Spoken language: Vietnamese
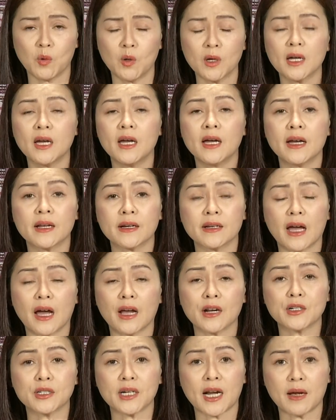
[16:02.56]
hiệp quốc
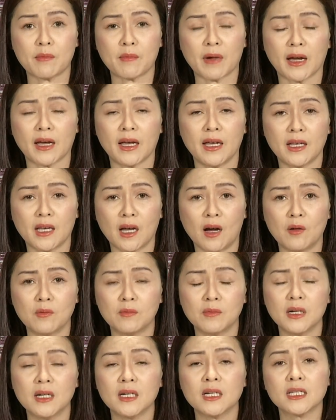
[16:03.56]
đã ra mặt hay
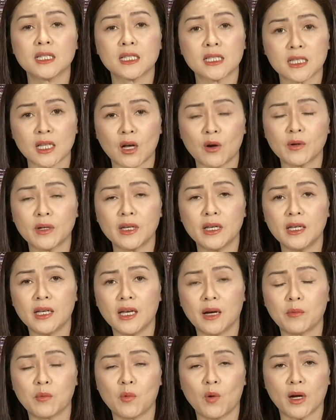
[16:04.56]
không sau
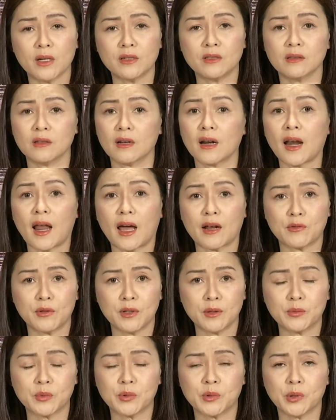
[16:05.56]
khi gặp ngoại trưởng
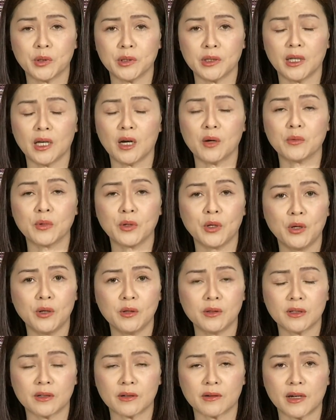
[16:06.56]
Lavrov rồi thì ông
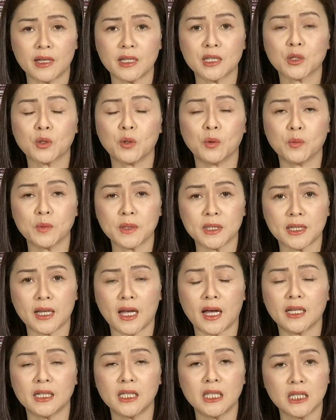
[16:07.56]
Guterres cũng
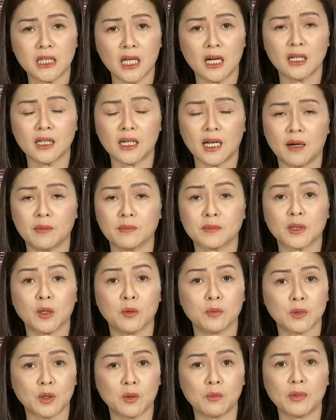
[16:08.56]
sẽ đích thân gặp
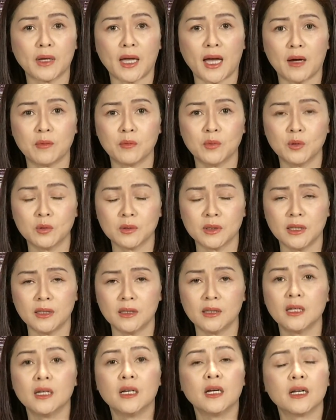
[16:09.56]
tổng thống Nga
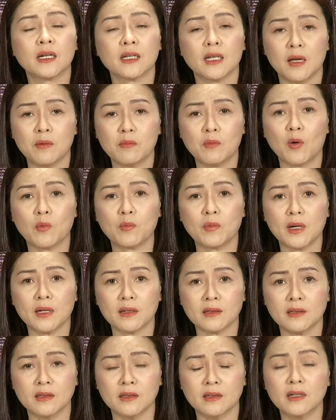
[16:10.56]
Putin để một
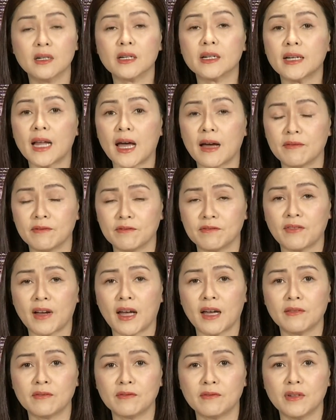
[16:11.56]
lần nữa đàm
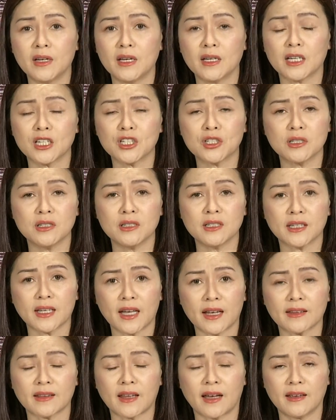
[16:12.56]
phán về cái sự
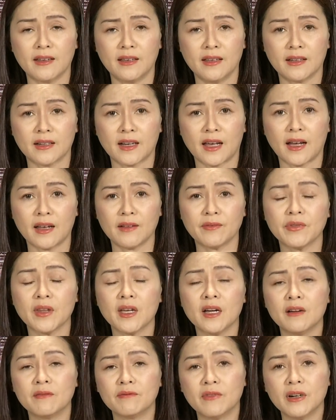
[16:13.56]
căng thẳng hiện nay
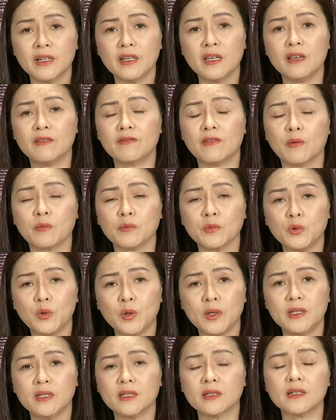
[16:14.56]
với hy vọng
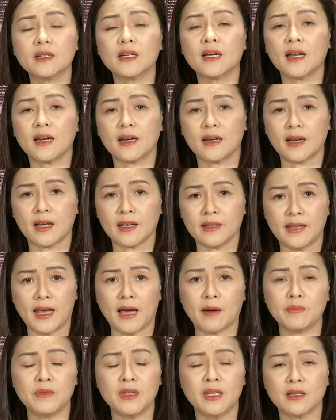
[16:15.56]
duy nhất là
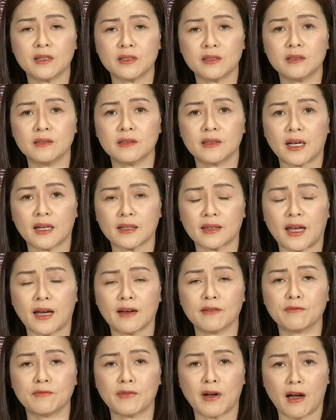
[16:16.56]
giảm nhiệt sự căng
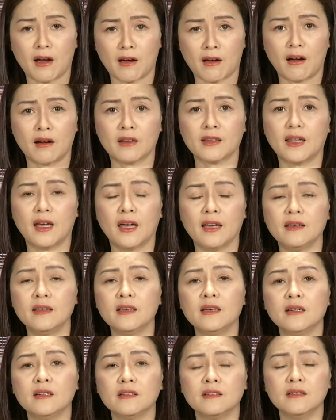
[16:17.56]
thẳng và có
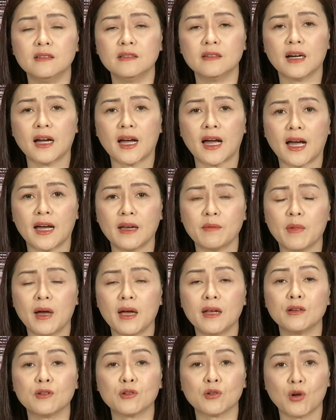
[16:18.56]
thể đưa hai
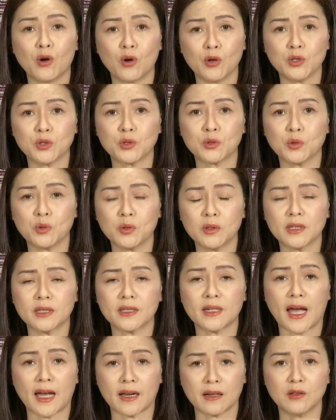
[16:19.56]
bên ngồi xuống
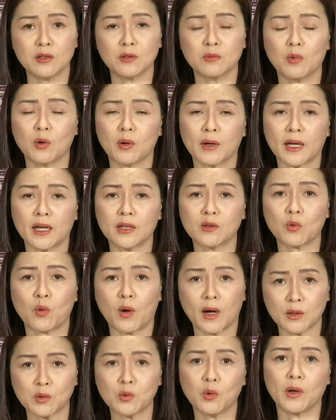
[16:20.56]
đạt được một cái
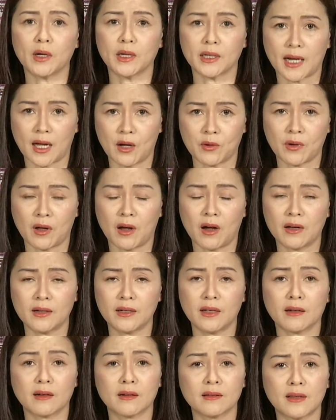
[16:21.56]
thỏa thuận nào đó
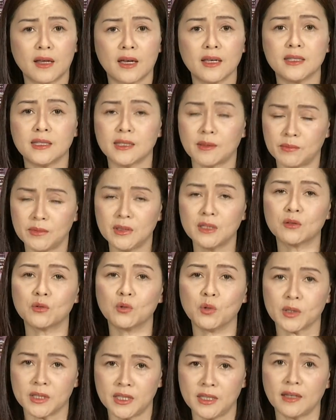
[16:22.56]
để có thể chấm dứt
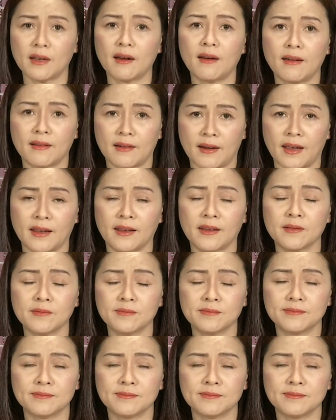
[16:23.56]
cuộc chiến lần này?